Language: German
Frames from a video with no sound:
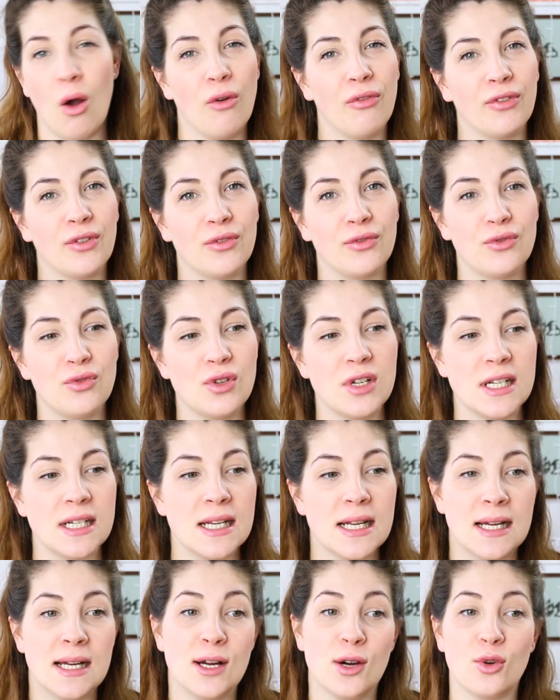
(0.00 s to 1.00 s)

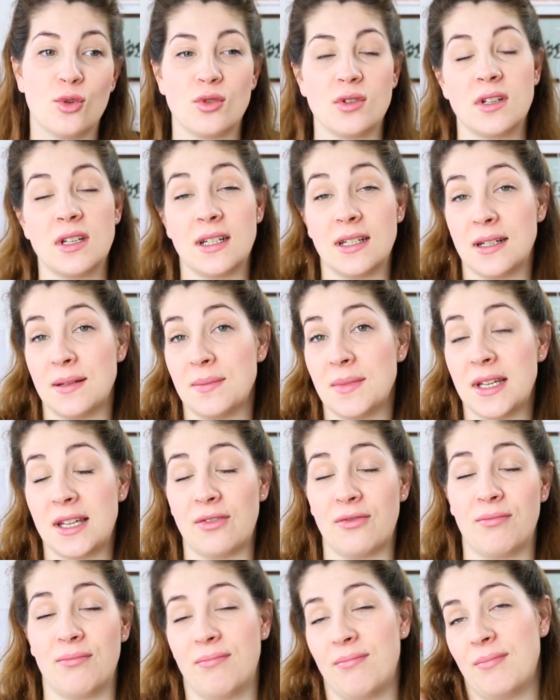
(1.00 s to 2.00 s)
aufgewühlt und ähm,
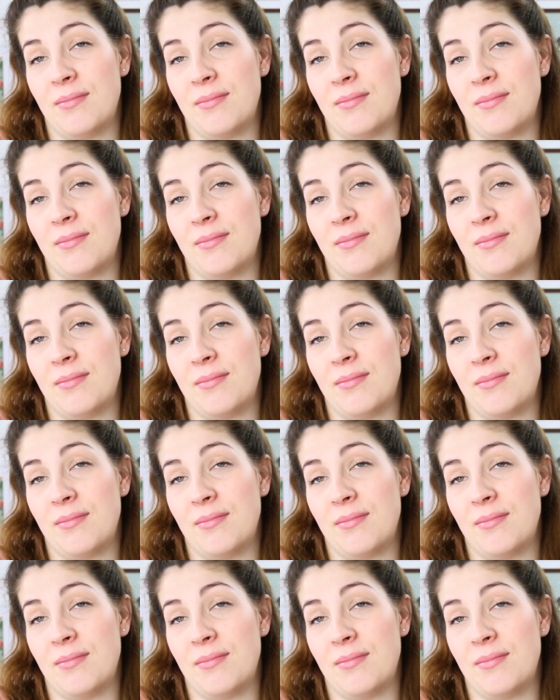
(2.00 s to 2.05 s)
ich